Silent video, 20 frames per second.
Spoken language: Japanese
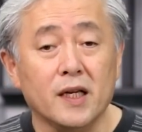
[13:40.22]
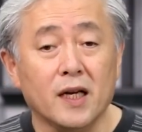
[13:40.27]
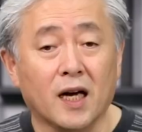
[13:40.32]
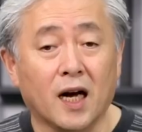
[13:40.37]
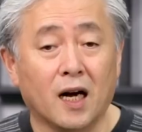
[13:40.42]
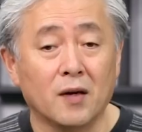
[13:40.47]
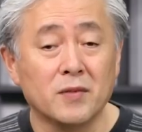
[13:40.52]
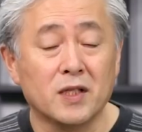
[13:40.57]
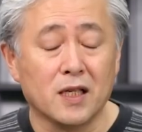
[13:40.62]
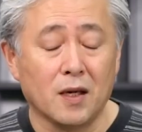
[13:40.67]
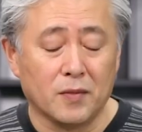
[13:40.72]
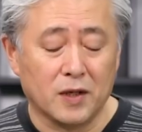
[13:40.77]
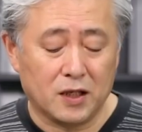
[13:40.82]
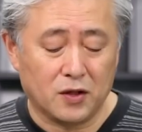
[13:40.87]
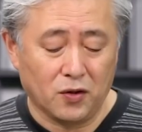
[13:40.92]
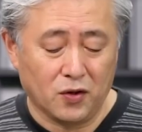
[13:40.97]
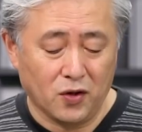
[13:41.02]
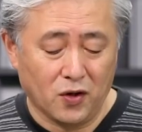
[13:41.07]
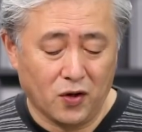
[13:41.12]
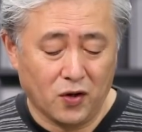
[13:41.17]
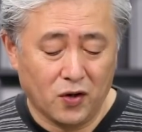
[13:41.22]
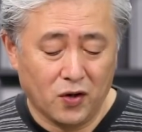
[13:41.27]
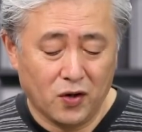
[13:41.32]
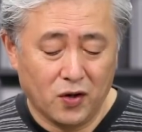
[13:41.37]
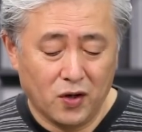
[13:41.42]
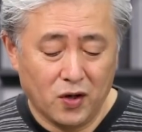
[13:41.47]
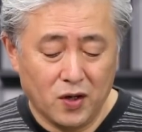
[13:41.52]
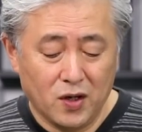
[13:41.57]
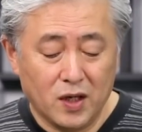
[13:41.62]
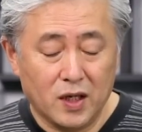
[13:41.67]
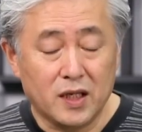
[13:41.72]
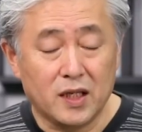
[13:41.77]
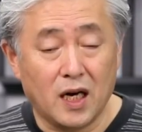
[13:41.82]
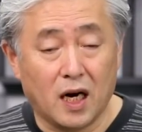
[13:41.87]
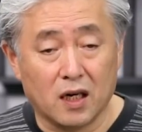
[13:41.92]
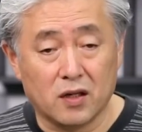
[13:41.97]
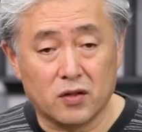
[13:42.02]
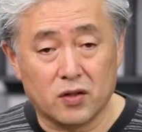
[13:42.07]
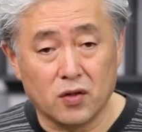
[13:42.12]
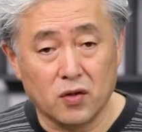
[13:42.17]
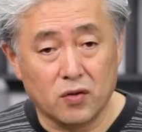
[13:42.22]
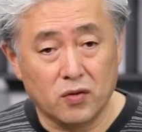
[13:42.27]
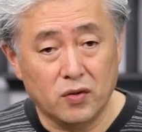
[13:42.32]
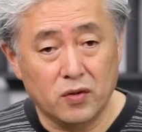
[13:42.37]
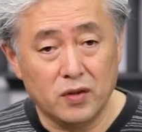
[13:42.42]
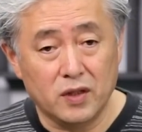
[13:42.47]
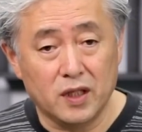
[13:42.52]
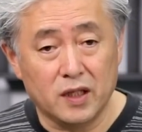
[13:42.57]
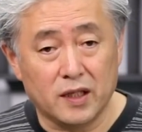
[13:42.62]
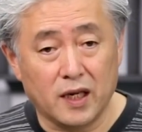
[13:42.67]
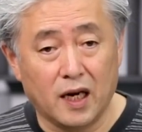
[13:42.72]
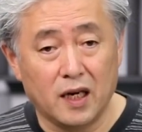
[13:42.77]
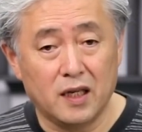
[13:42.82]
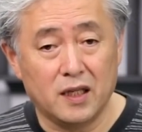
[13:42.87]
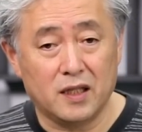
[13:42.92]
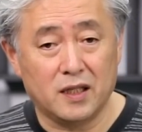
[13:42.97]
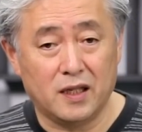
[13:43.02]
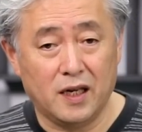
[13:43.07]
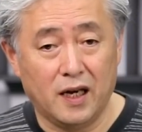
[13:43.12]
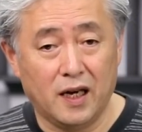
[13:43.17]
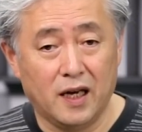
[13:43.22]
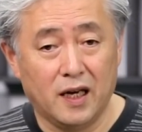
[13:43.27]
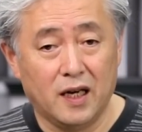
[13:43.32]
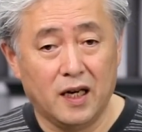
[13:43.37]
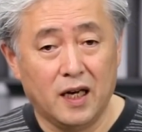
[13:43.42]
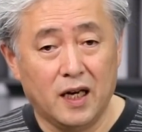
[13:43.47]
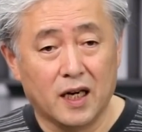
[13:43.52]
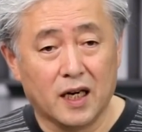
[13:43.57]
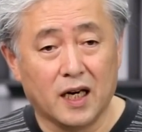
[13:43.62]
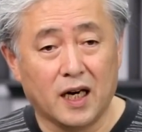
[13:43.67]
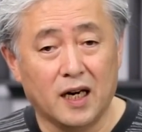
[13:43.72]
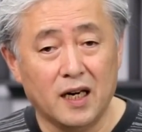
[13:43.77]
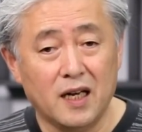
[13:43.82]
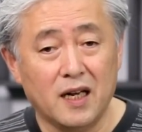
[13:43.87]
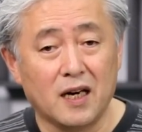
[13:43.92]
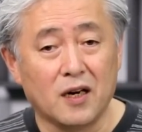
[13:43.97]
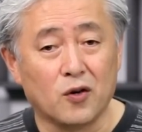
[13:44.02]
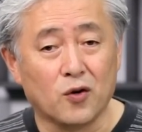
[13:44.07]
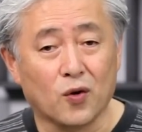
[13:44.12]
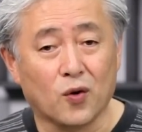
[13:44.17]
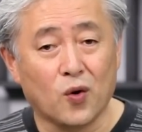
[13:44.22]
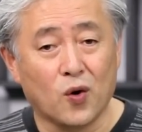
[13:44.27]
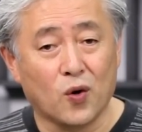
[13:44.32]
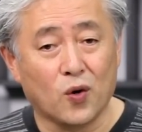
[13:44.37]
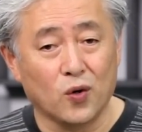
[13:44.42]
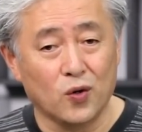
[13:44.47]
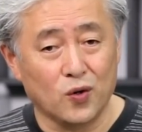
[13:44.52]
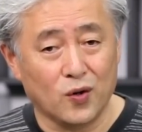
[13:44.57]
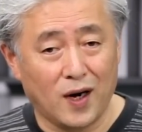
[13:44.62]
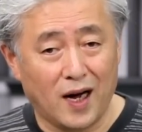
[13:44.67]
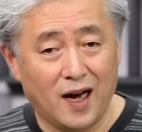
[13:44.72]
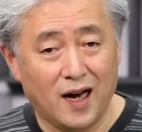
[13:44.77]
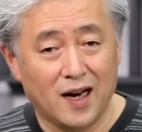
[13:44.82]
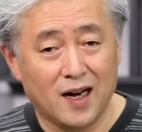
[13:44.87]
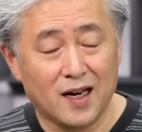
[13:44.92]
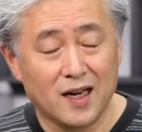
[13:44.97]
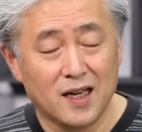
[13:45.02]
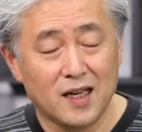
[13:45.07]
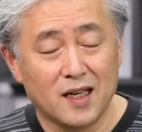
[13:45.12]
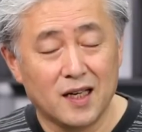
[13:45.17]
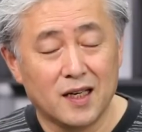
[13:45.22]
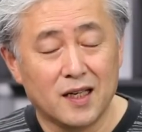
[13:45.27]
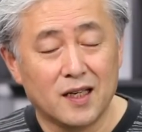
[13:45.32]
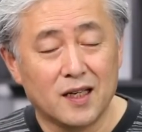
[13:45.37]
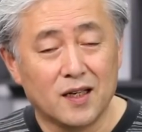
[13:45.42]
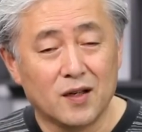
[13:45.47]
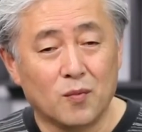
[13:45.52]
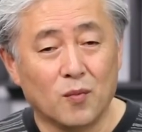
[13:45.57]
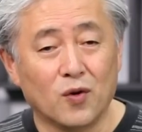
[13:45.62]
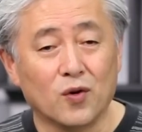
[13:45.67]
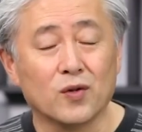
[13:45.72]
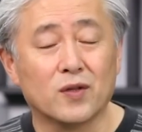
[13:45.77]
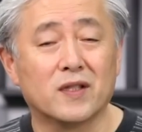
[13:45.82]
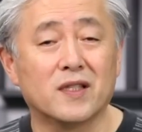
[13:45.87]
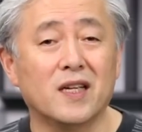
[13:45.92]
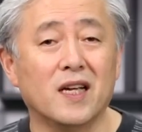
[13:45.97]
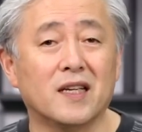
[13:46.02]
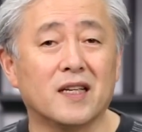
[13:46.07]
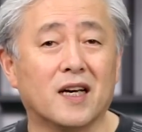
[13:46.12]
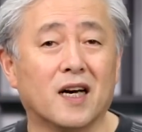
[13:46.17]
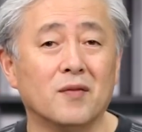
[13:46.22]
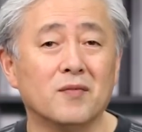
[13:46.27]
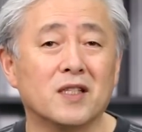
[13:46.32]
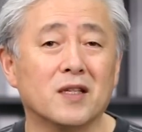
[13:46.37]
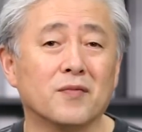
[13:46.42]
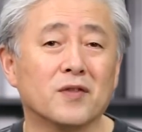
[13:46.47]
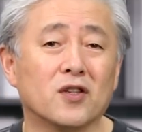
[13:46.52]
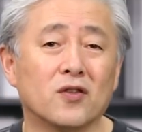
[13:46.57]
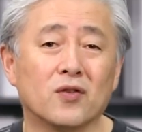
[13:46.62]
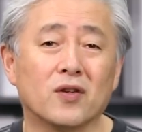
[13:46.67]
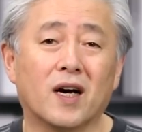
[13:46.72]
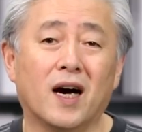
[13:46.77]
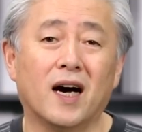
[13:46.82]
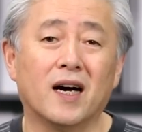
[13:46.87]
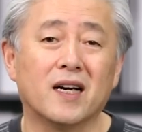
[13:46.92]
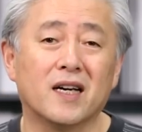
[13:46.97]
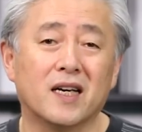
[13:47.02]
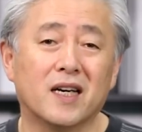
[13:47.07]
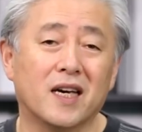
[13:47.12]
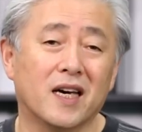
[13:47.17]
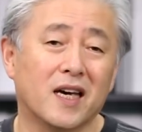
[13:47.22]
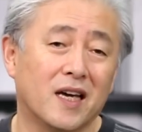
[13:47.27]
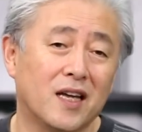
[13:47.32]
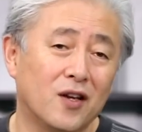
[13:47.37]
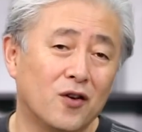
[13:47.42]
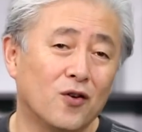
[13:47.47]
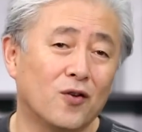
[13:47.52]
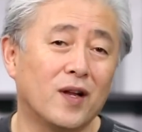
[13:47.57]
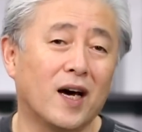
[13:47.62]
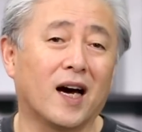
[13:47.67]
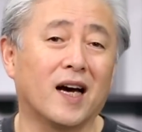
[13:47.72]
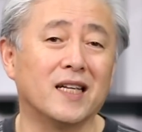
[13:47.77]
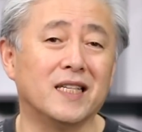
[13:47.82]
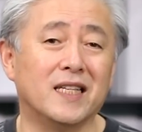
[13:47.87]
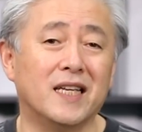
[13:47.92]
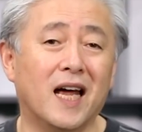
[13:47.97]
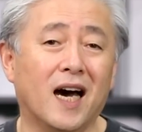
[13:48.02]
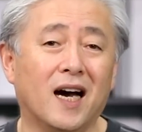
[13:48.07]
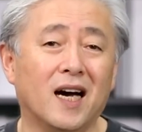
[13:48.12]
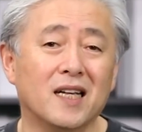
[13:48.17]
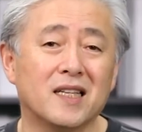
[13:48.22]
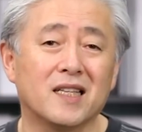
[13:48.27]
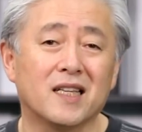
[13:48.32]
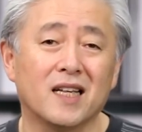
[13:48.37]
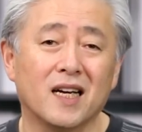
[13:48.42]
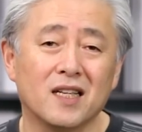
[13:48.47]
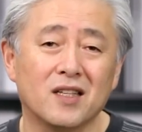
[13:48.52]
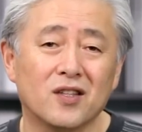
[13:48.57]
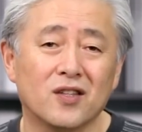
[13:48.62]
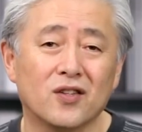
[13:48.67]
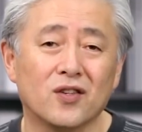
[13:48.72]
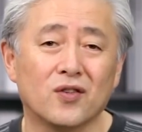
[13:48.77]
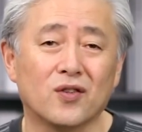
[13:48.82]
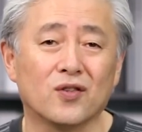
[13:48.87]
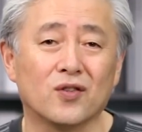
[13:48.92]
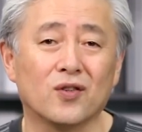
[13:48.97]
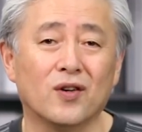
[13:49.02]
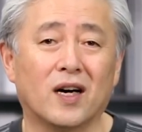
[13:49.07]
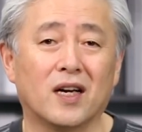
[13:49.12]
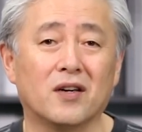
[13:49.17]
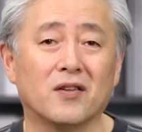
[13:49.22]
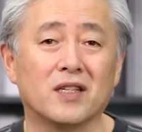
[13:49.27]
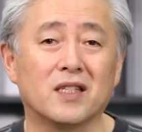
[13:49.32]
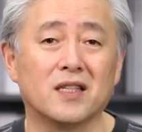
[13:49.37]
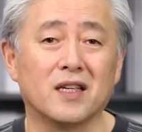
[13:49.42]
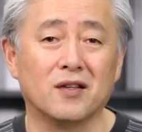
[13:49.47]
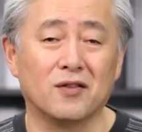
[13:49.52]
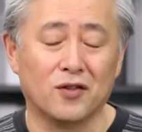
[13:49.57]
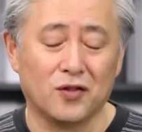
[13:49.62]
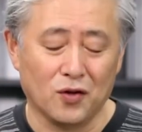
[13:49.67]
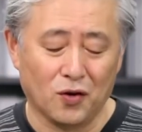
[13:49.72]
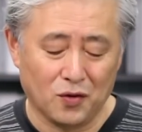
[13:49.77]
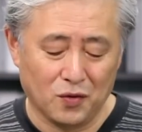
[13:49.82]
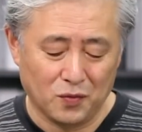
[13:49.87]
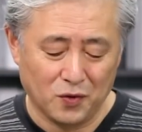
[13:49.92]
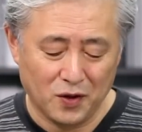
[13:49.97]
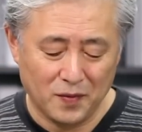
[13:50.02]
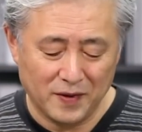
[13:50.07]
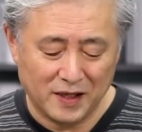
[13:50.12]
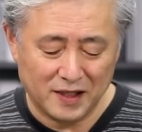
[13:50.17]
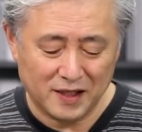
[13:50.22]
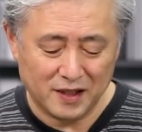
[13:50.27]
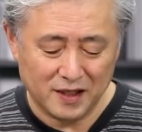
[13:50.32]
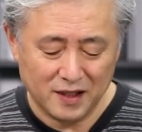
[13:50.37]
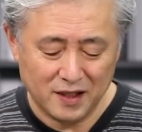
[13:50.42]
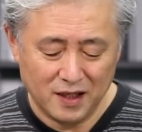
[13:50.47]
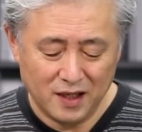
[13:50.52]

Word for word: 神様との約束に対して彼らの心がもうすでに神様との関係の中になかったということを表していると思います